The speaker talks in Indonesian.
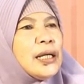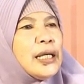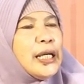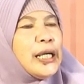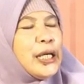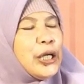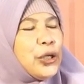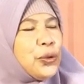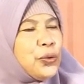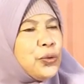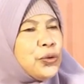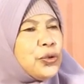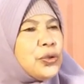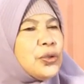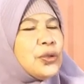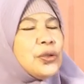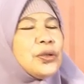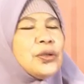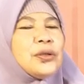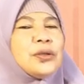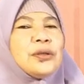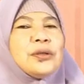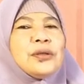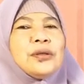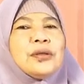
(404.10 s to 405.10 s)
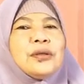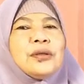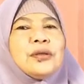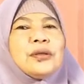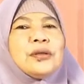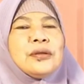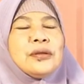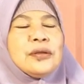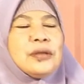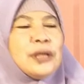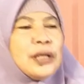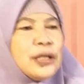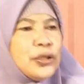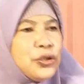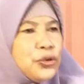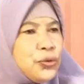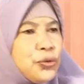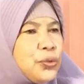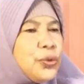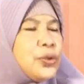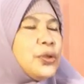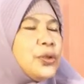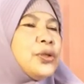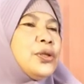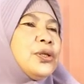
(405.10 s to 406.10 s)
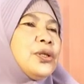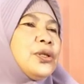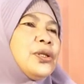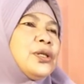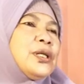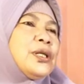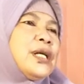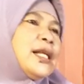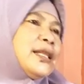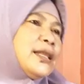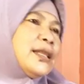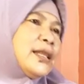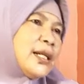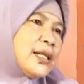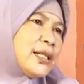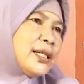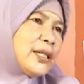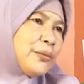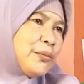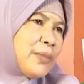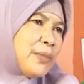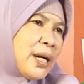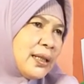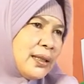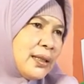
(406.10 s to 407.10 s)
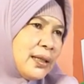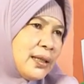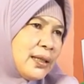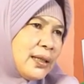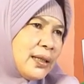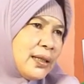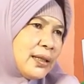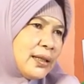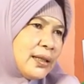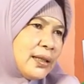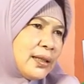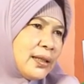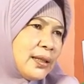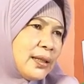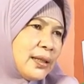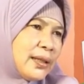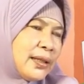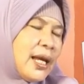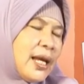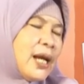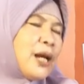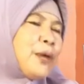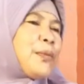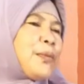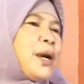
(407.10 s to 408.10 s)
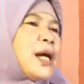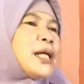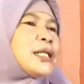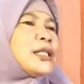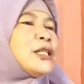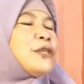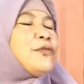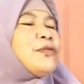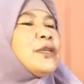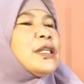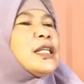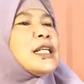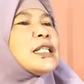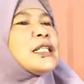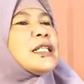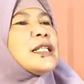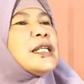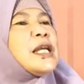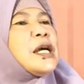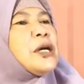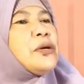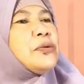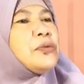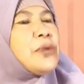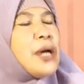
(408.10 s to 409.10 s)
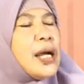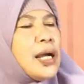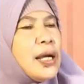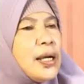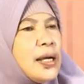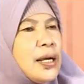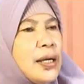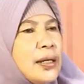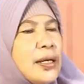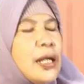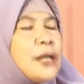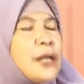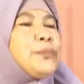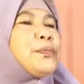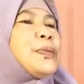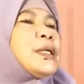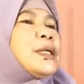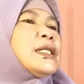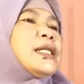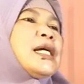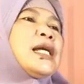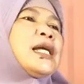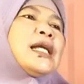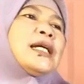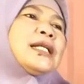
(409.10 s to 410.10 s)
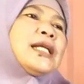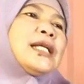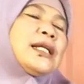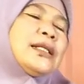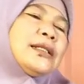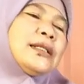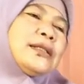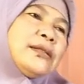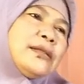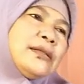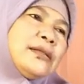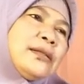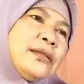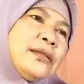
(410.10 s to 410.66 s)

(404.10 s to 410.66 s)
ikut terjun dan terlibat dalam aktivitas dakwah dan perjalanan